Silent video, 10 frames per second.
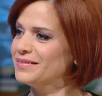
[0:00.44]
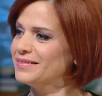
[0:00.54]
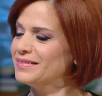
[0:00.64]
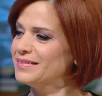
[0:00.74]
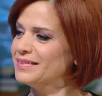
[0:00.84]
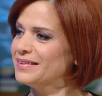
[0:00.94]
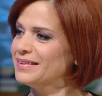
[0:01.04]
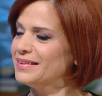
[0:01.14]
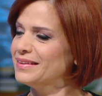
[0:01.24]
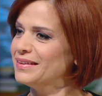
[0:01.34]
تعلمتي من
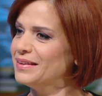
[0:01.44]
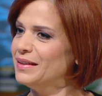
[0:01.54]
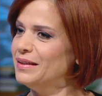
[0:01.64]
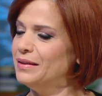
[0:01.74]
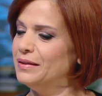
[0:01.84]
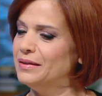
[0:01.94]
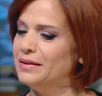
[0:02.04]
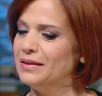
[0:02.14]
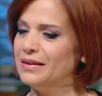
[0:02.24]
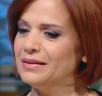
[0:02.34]
عندها أنت من
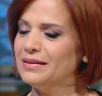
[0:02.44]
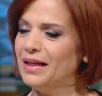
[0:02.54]
جميل؟